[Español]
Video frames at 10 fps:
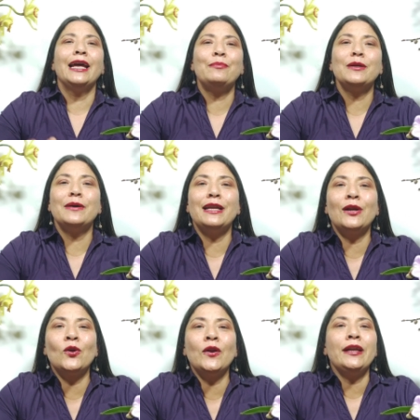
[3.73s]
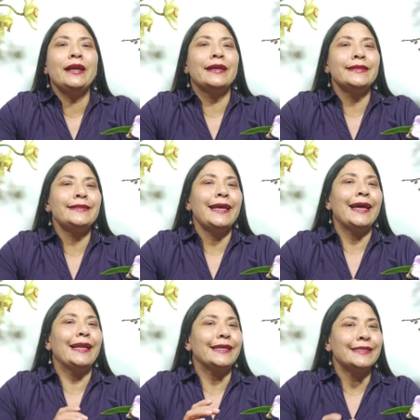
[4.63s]
El primer error es
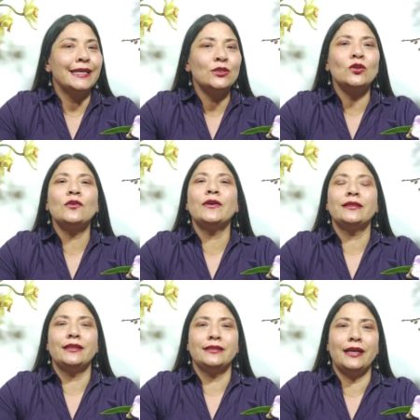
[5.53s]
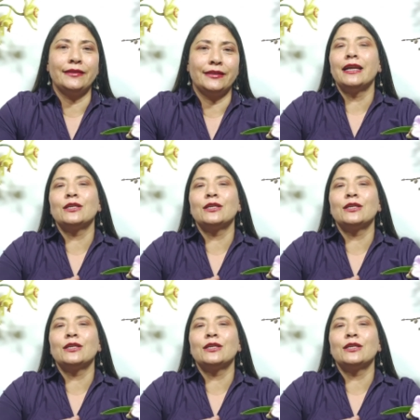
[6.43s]
el exceso de fertilizantes.